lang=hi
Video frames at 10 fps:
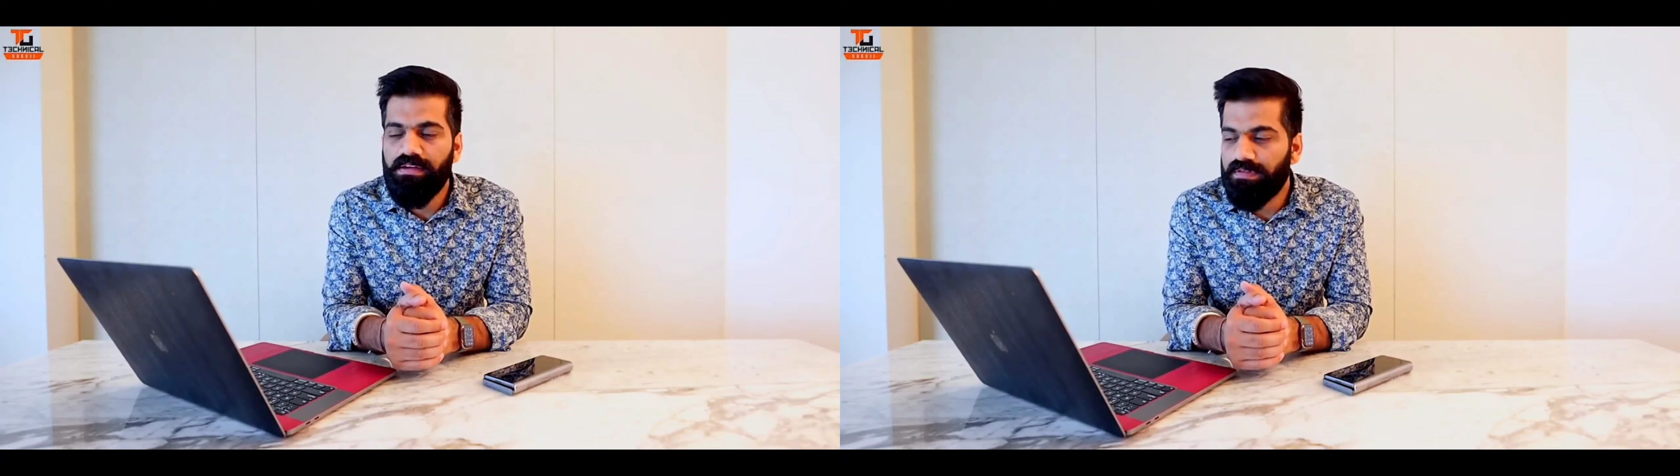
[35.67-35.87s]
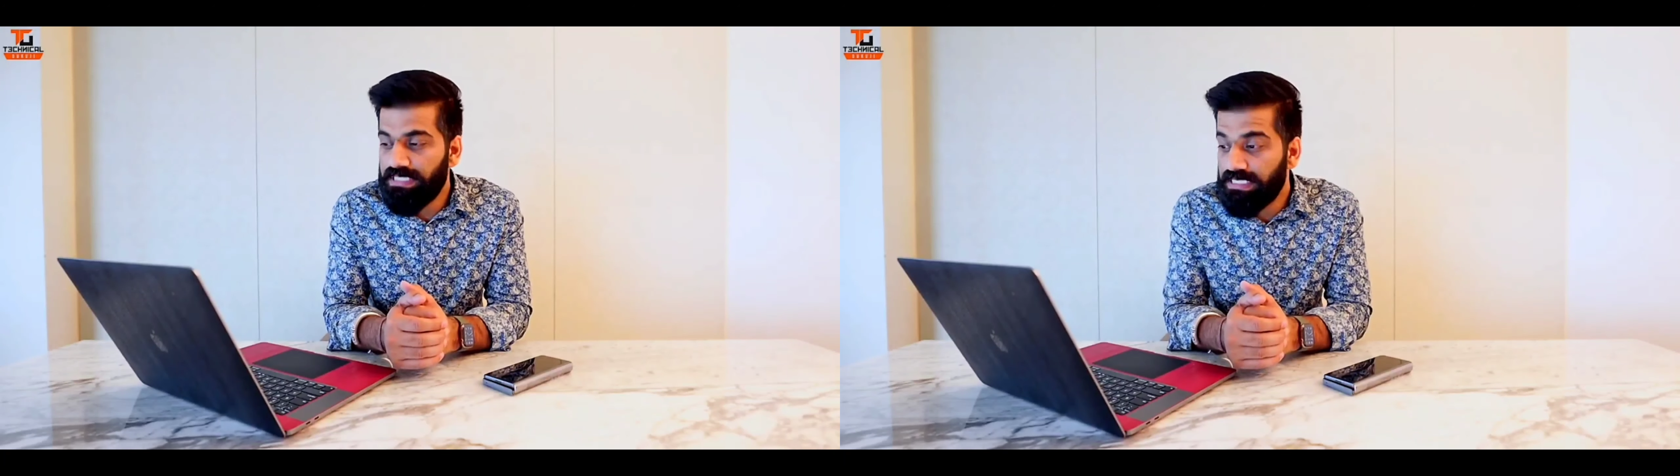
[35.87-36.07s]

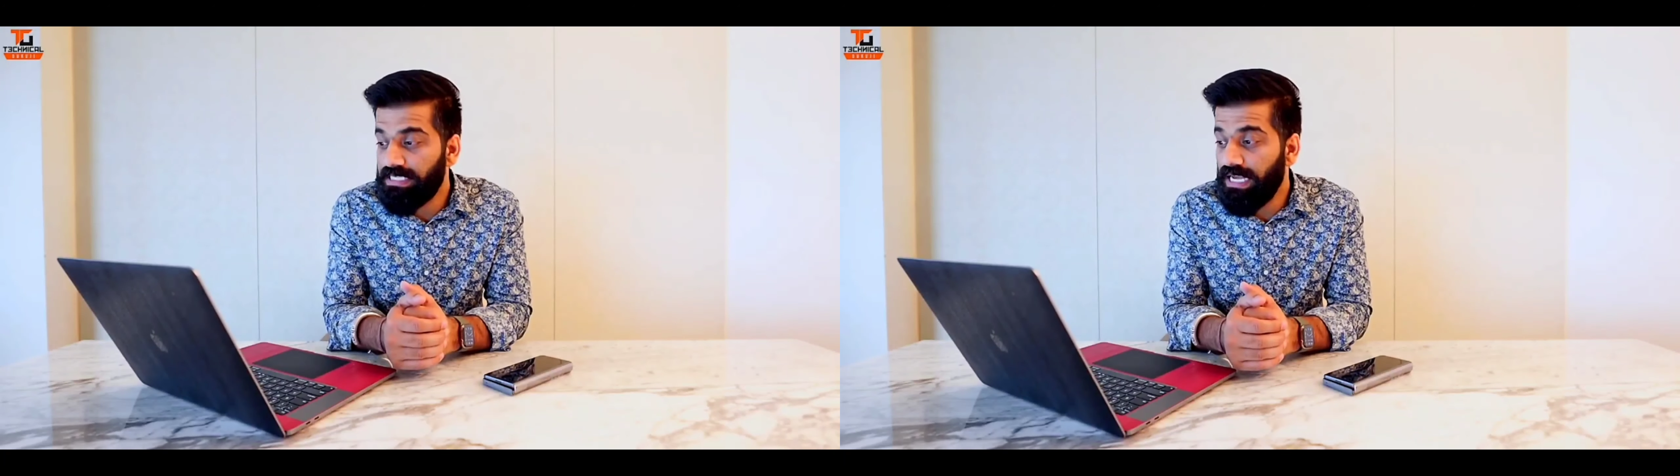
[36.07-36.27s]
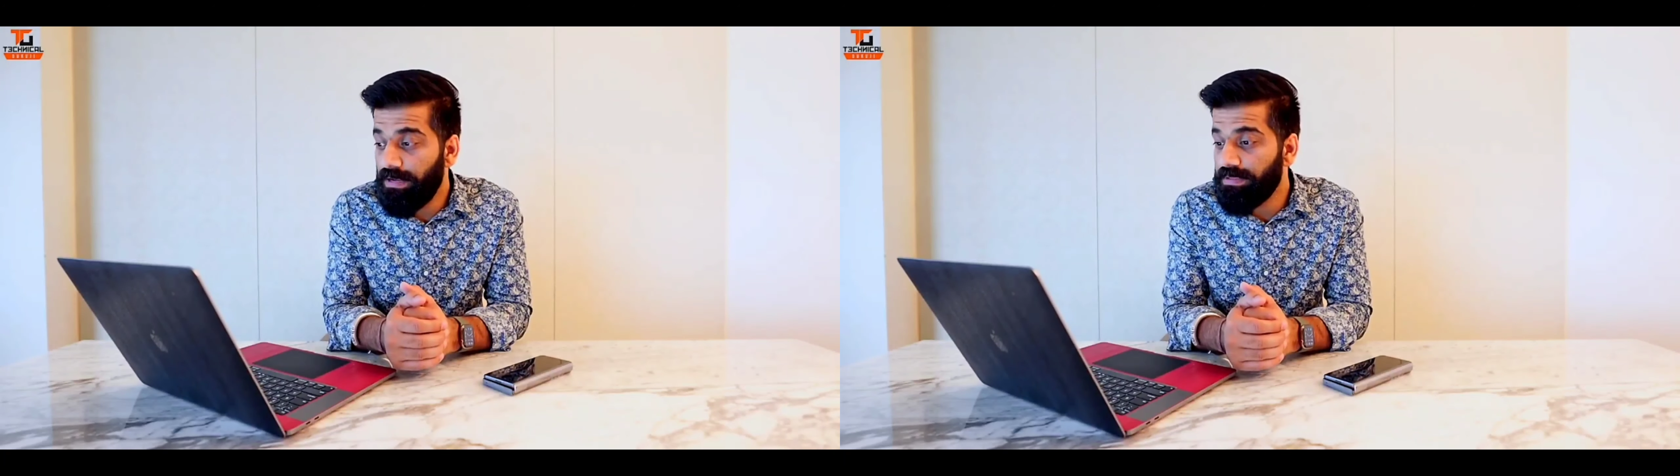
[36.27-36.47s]
वैसे
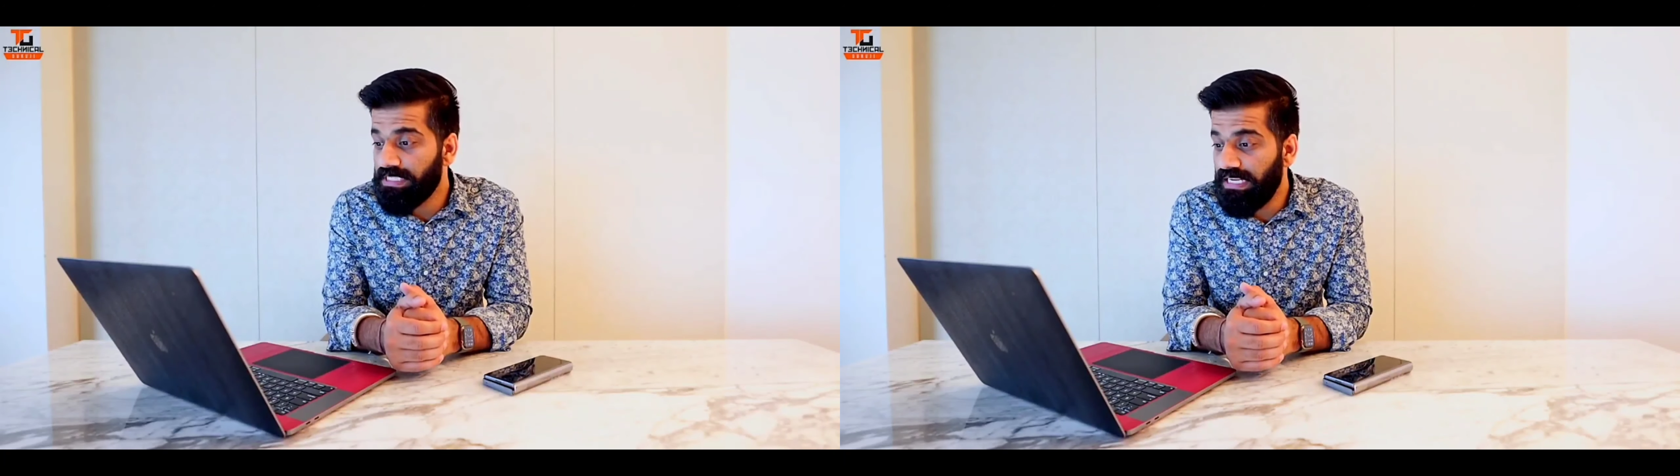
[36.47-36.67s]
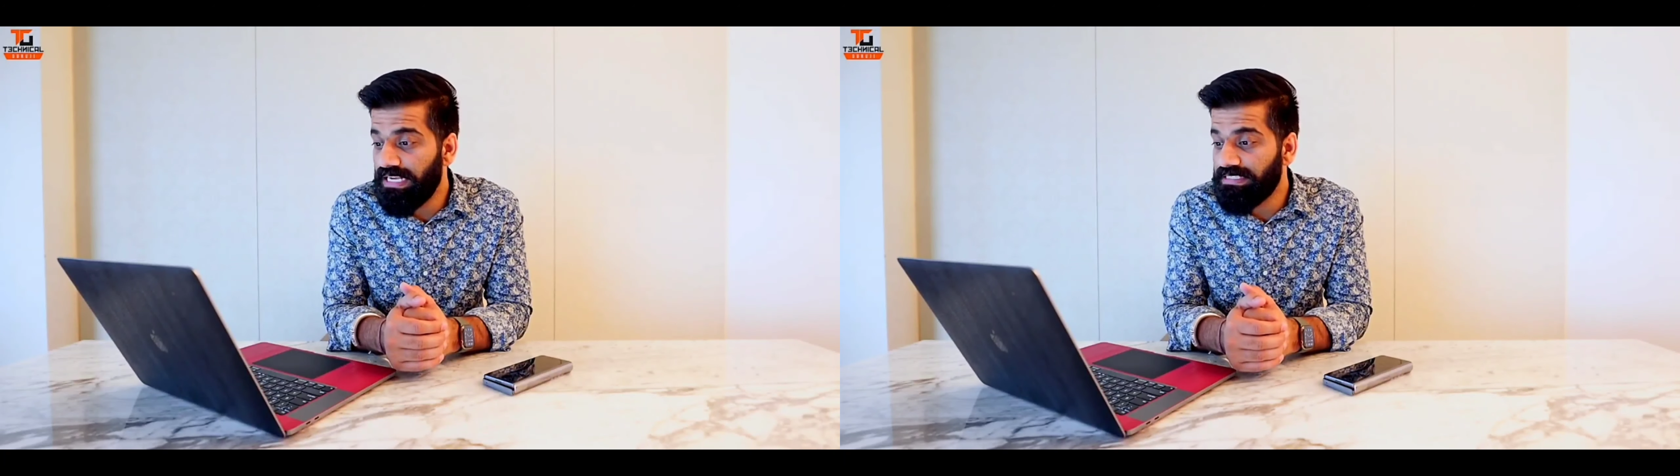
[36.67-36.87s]
क्या आप
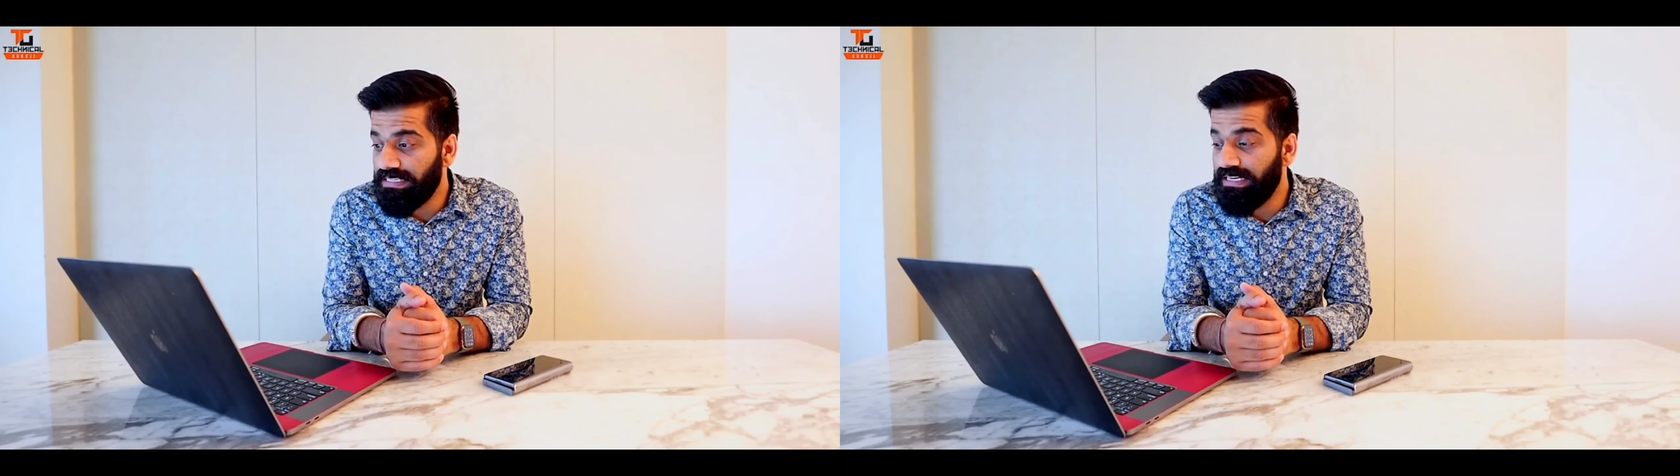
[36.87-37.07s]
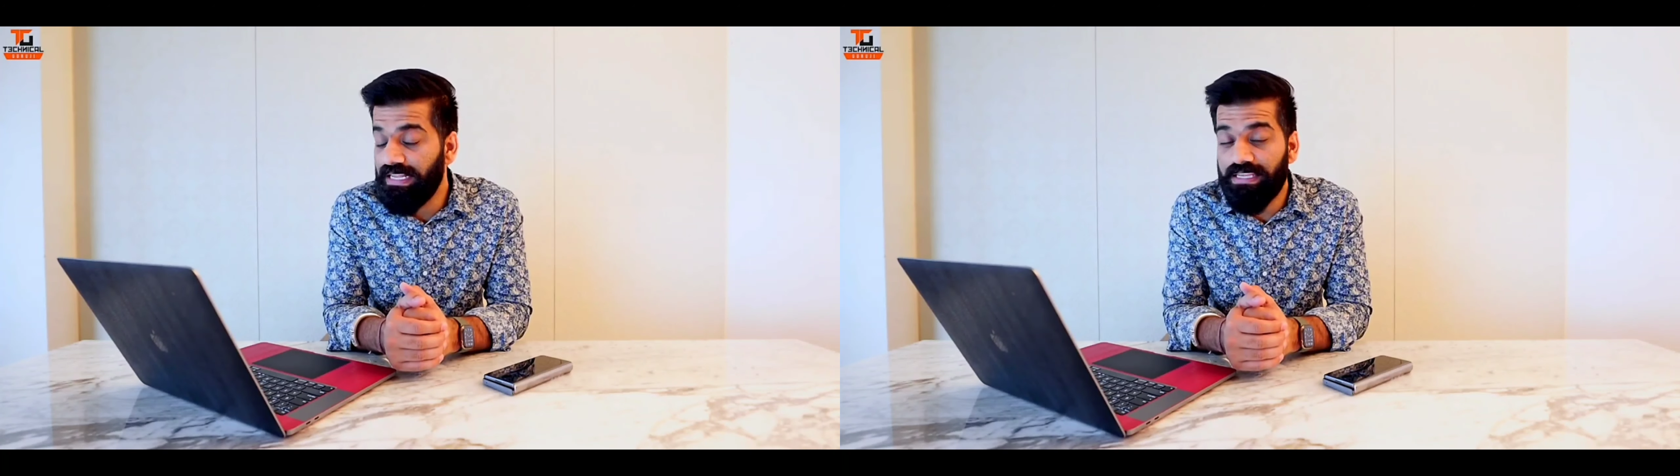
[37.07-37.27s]
इसके लिए
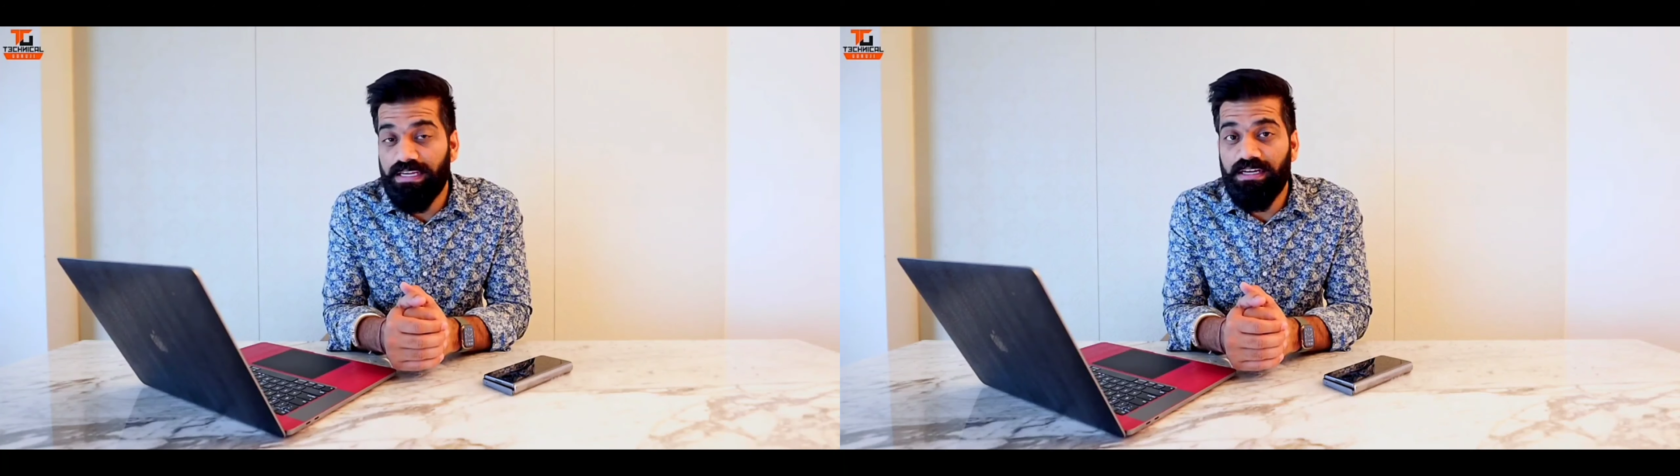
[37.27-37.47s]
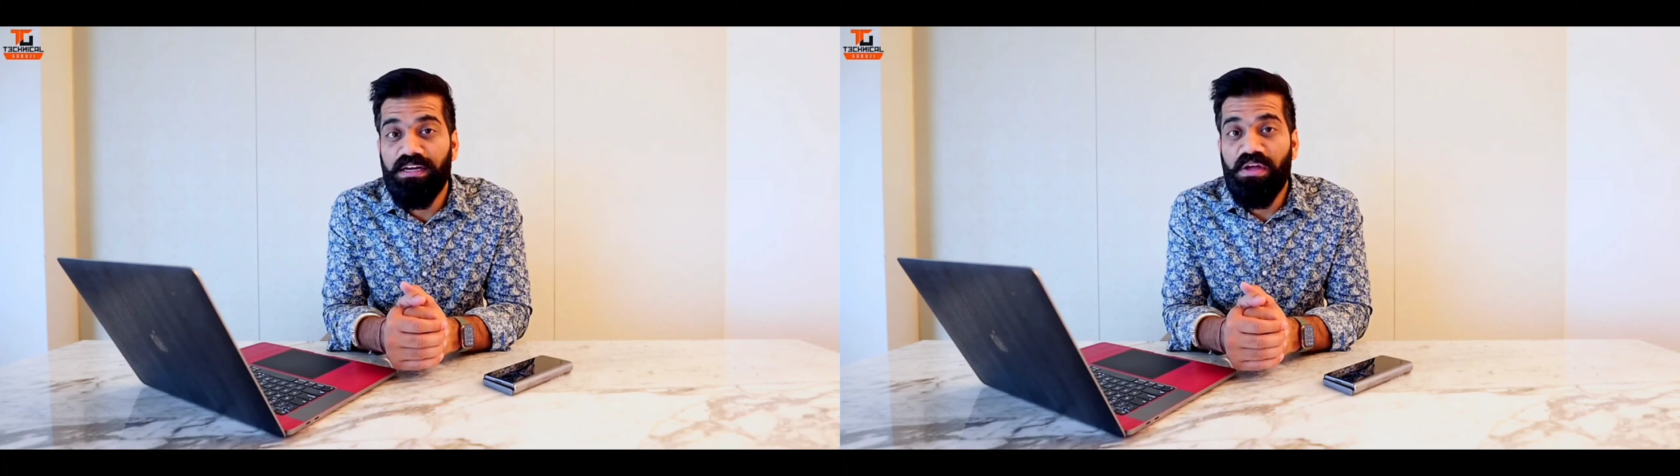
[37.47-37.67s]
एक्साइटेड है
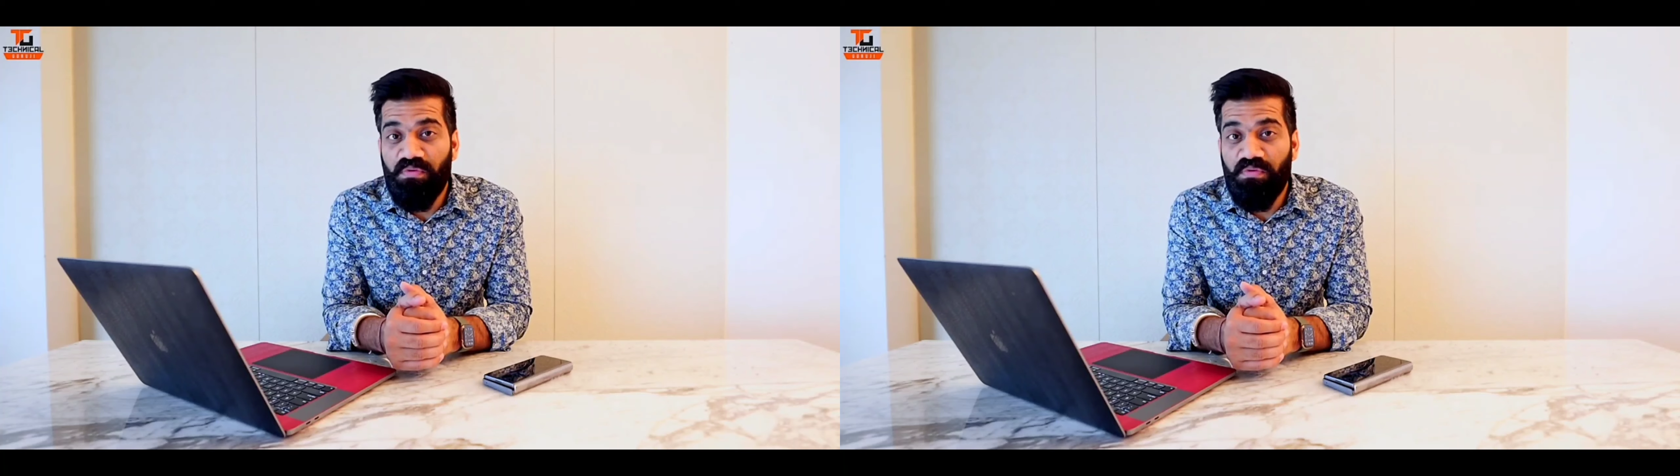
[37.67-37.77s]
क्या